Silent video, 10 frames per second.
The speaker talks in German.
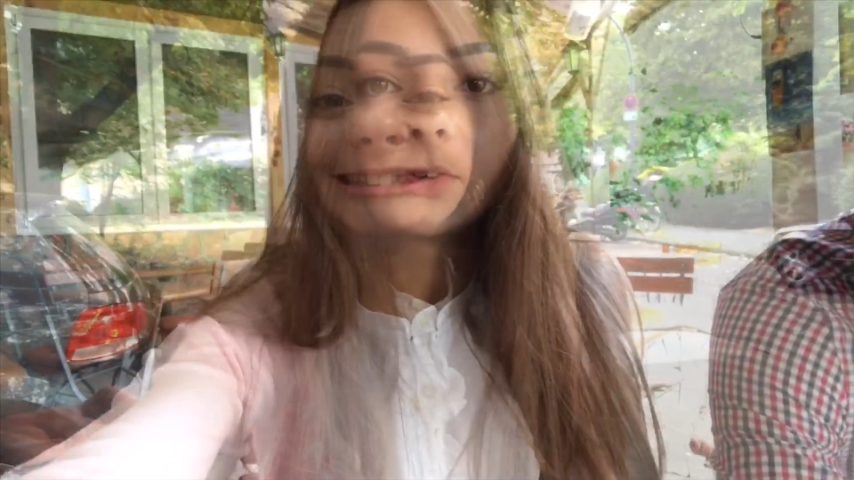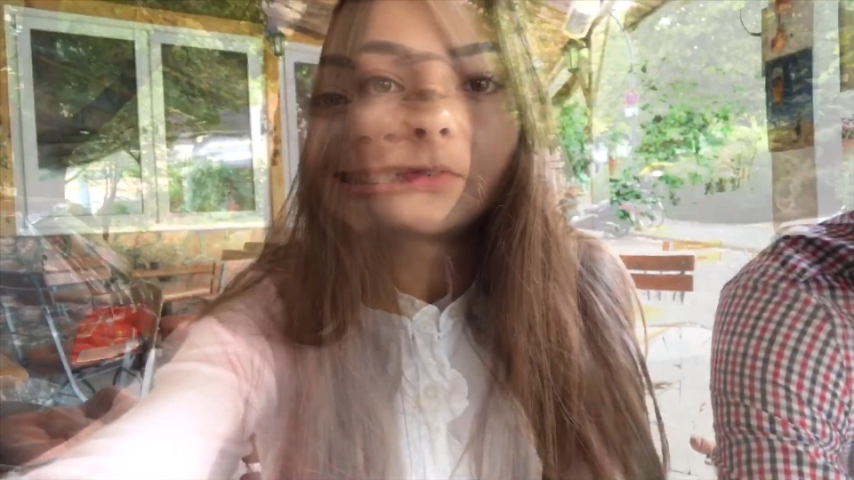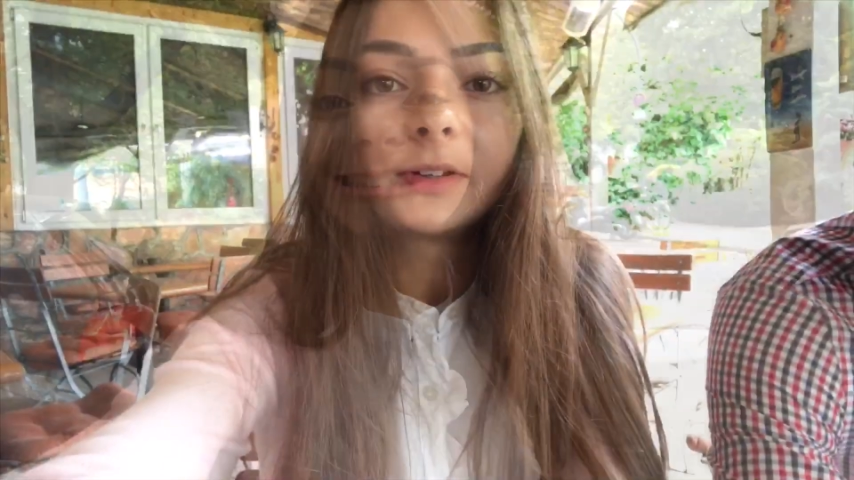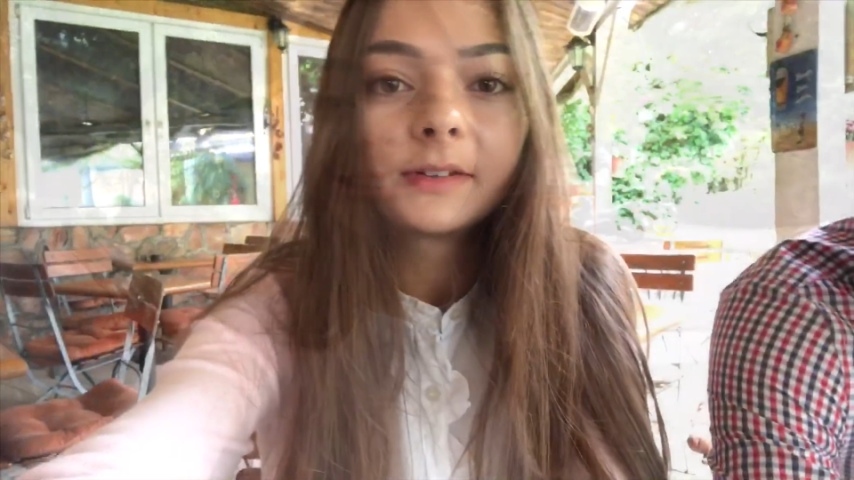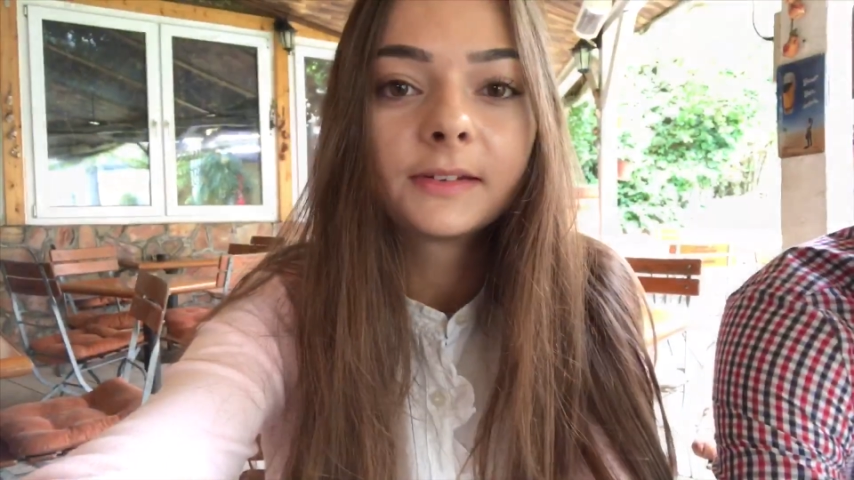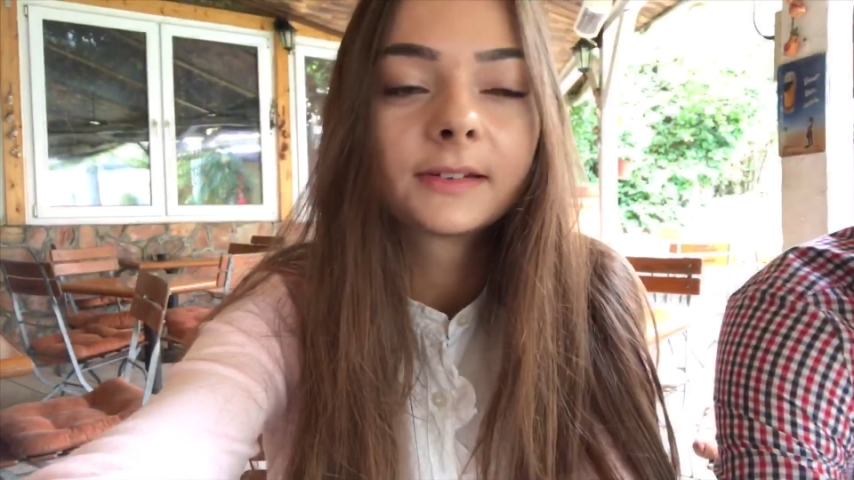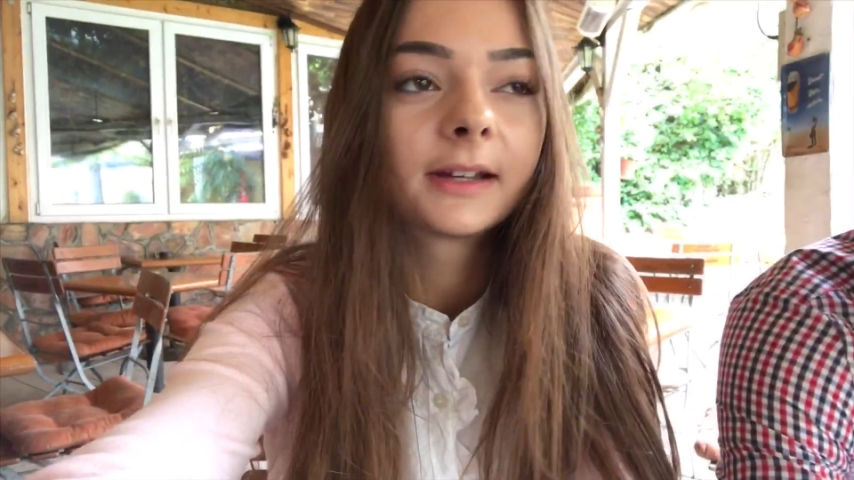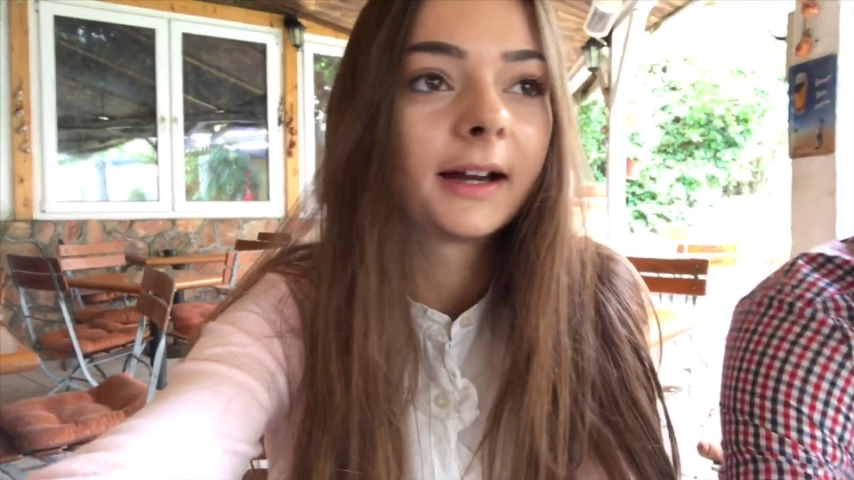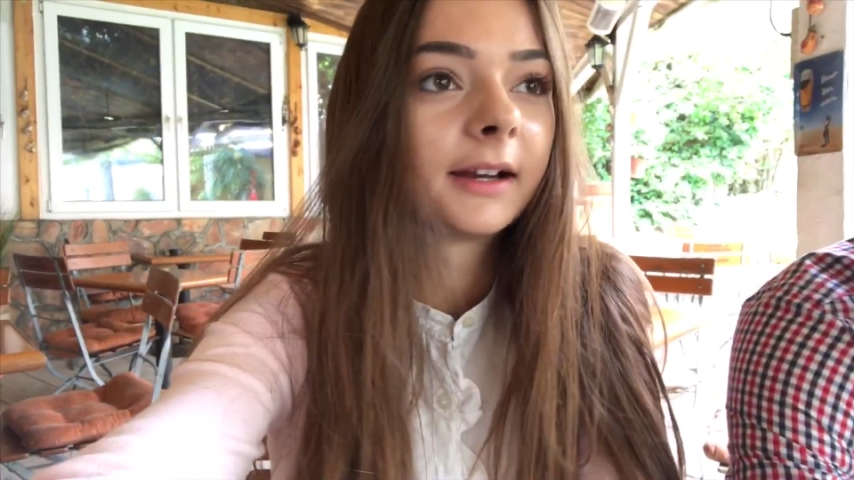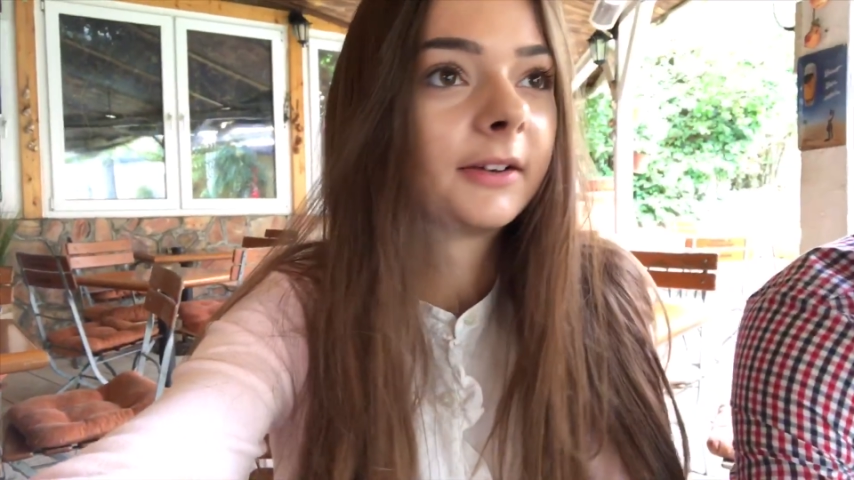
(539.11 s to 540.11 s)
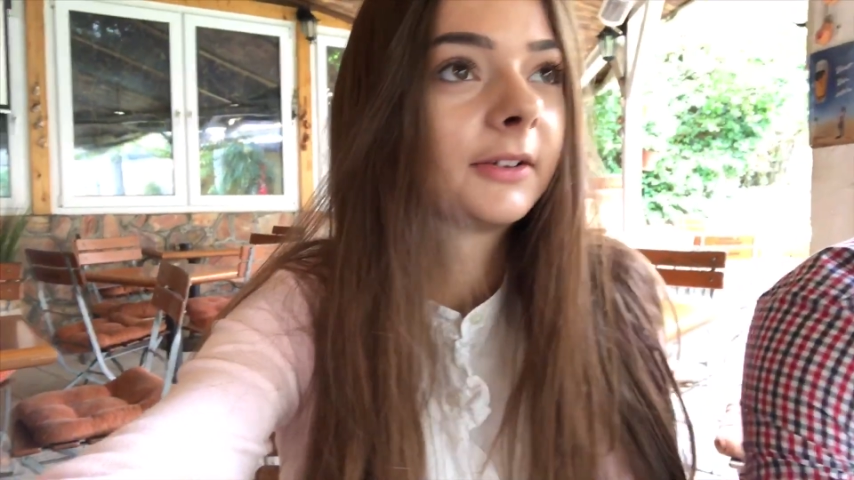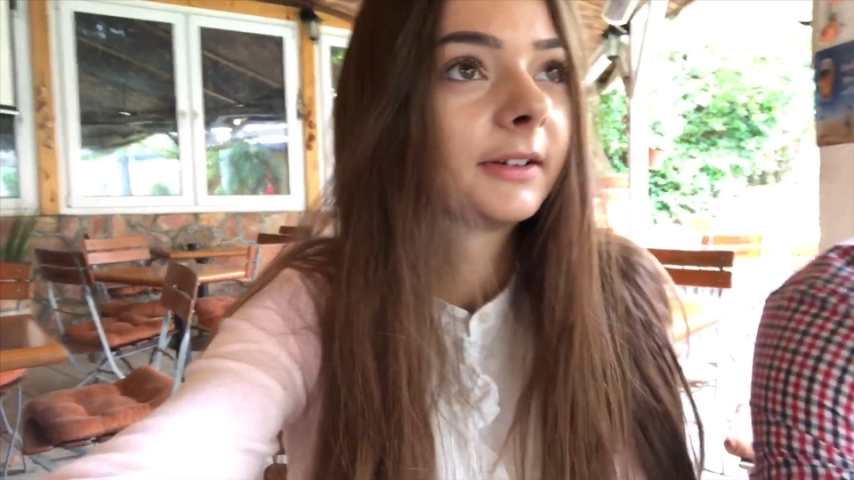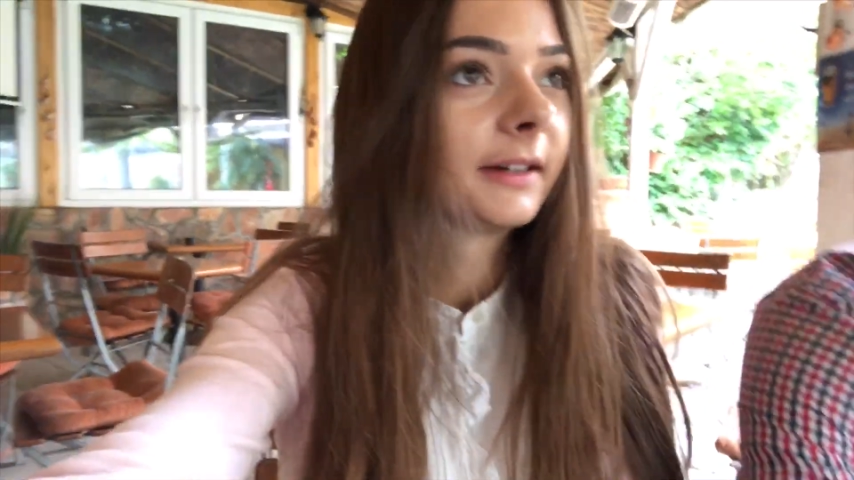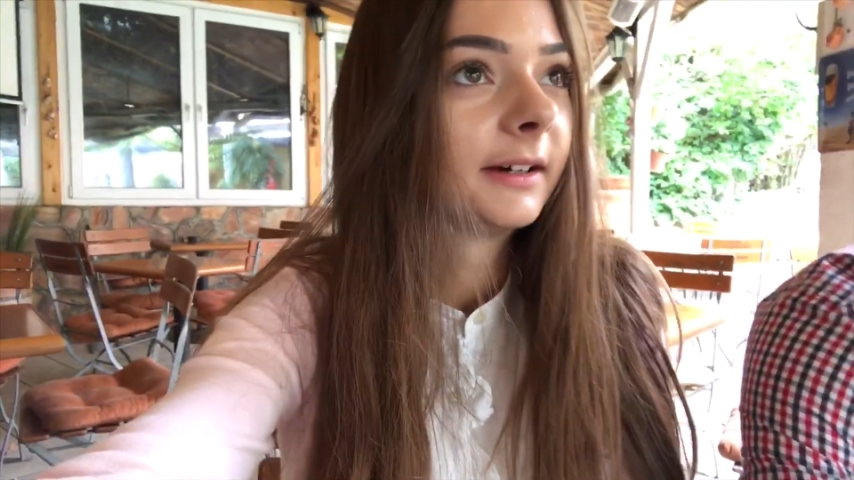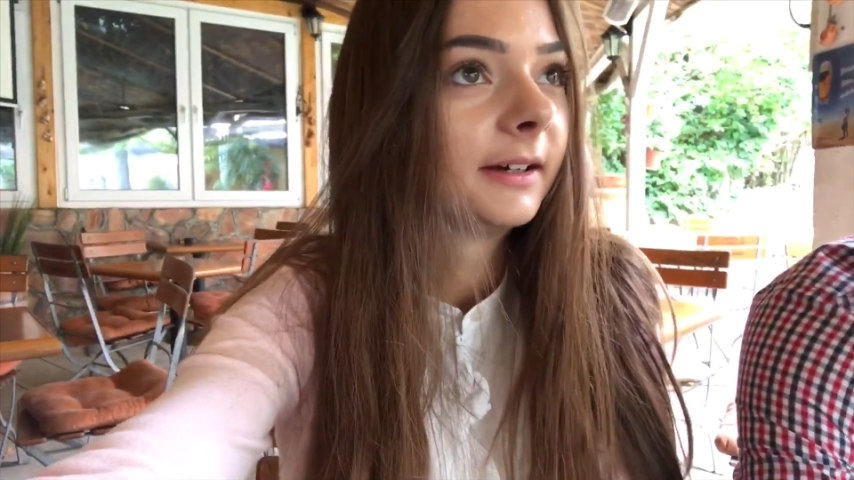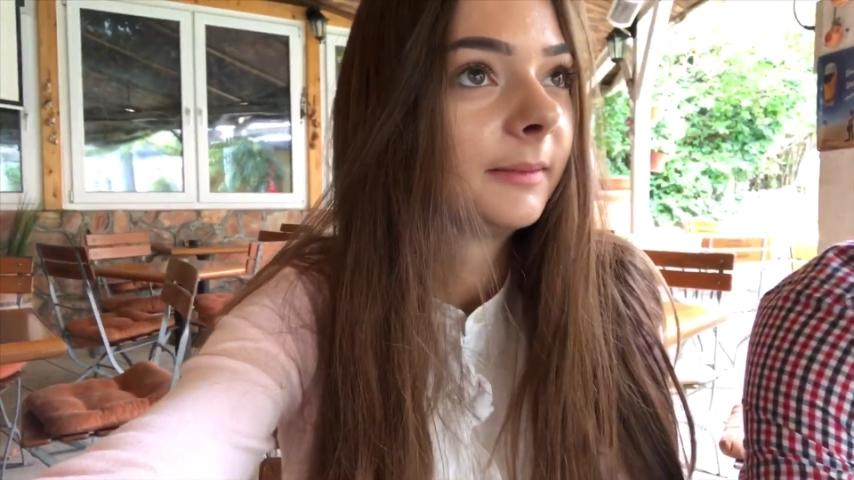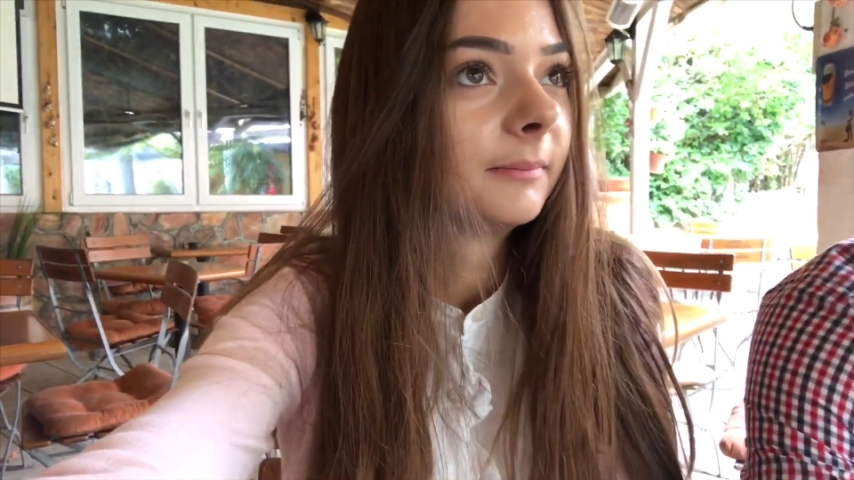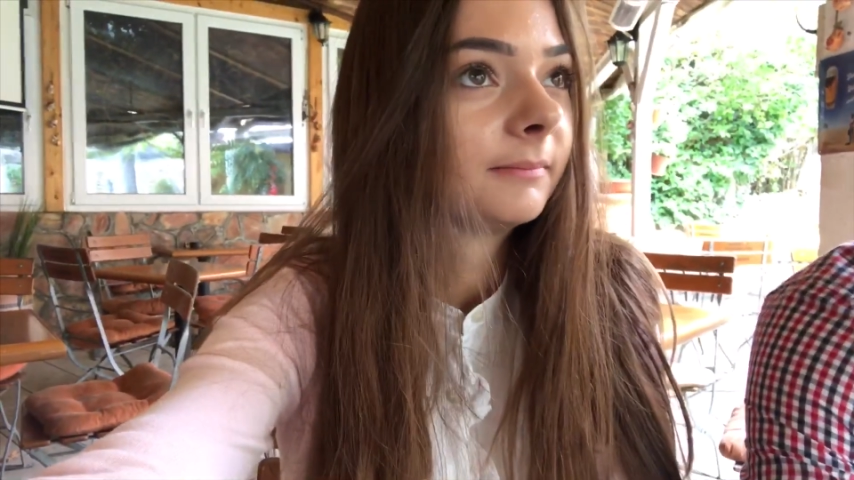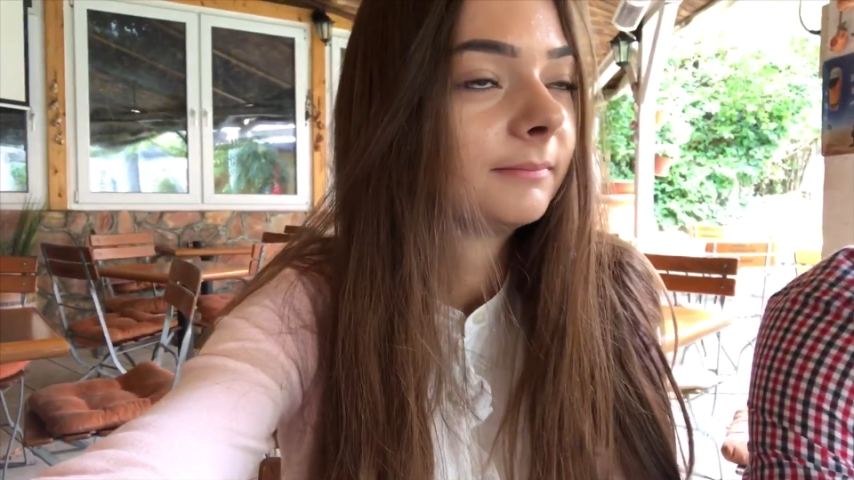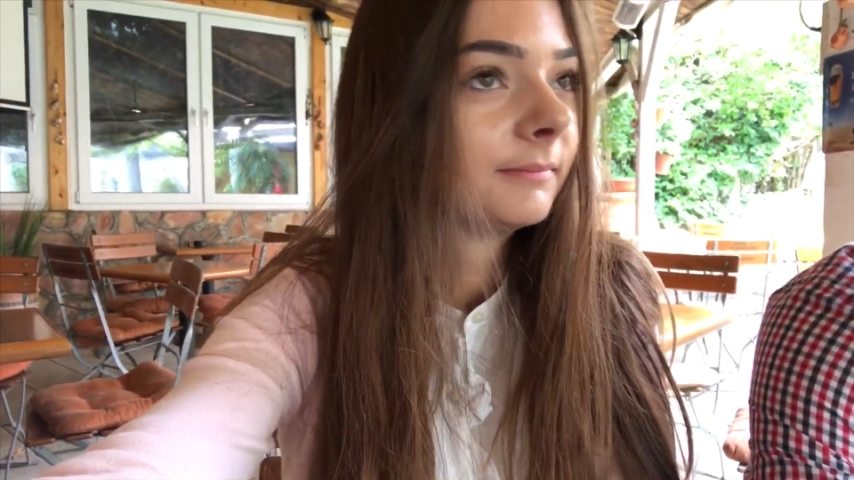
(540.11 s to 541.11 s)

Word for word: Wir sitzen gerade noch in einem,